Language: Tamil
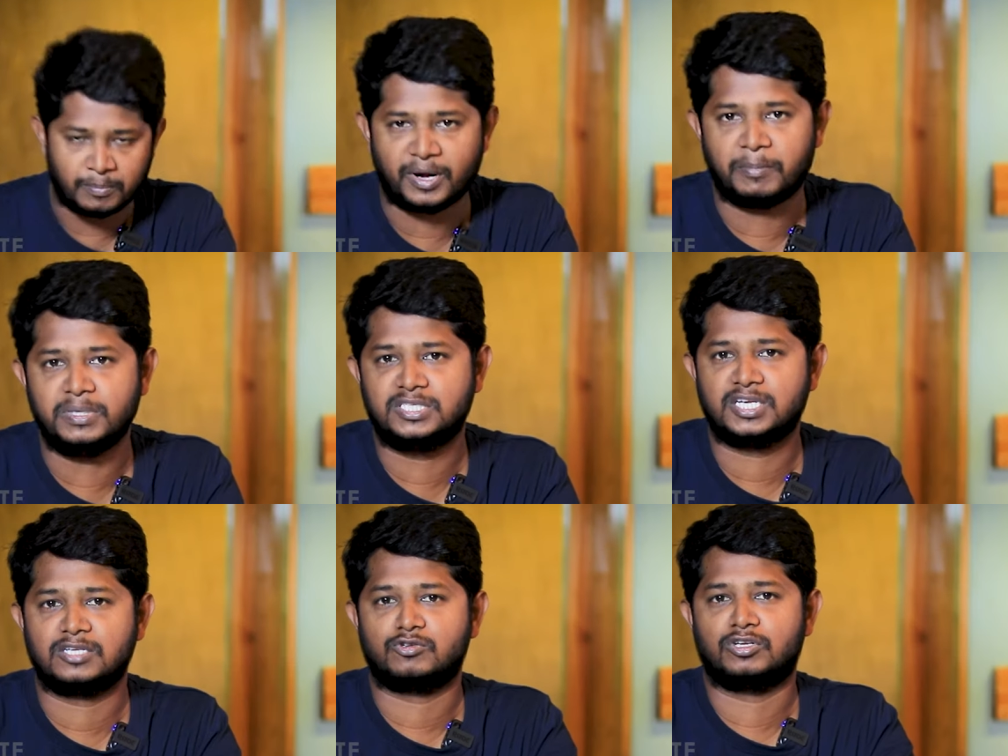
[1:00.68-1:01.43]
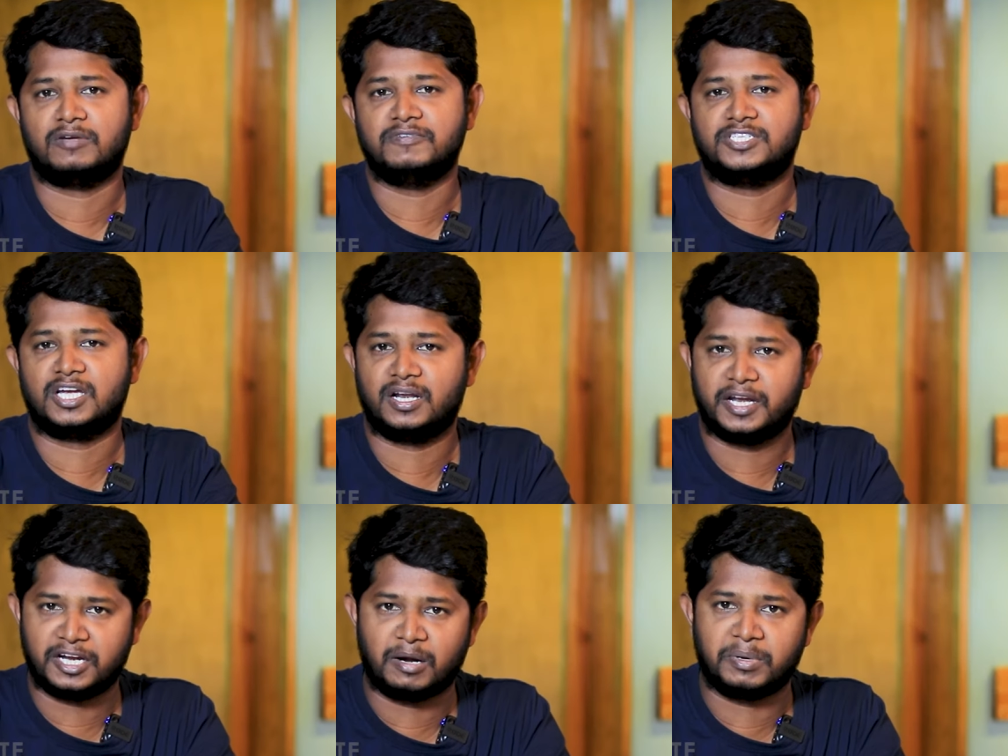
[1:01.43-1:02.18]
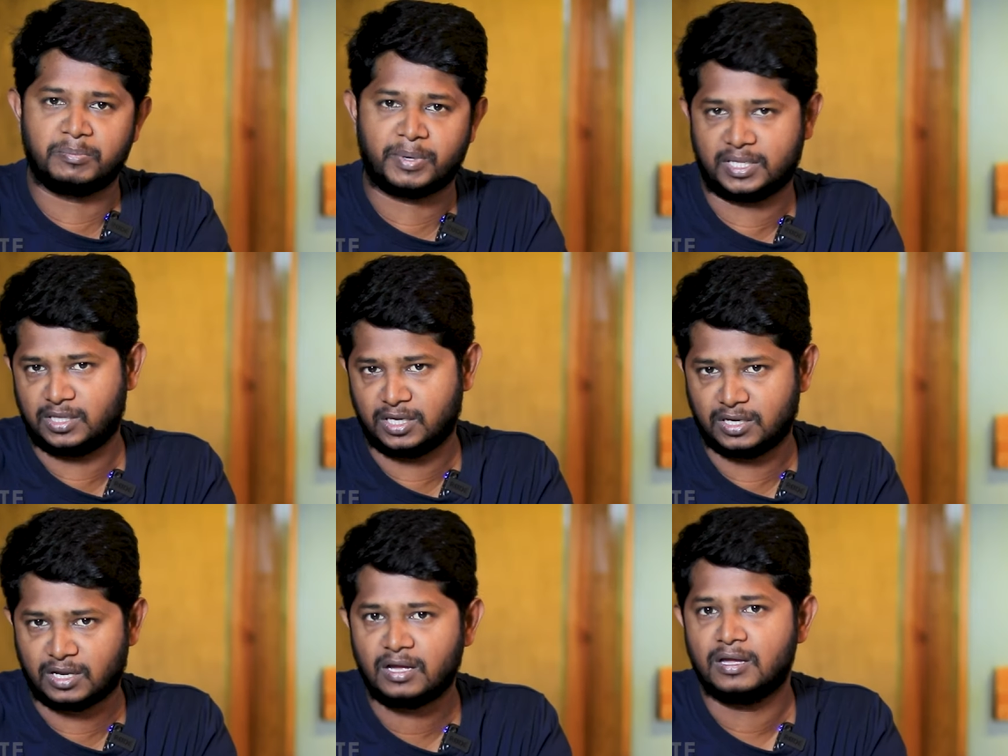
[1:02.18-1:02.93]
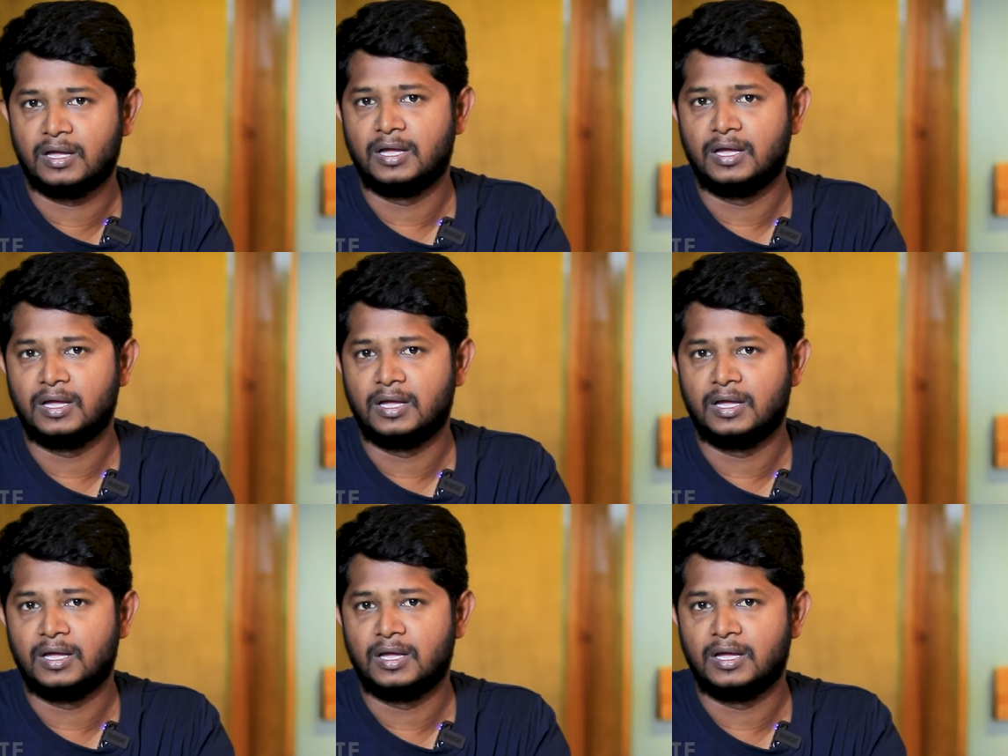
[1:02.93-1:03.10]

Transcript: அப்போ அமித்ஷா சொன்ன விஷயங்கள் என்ன அப்படின்னு பார்த்தீங்கன்னா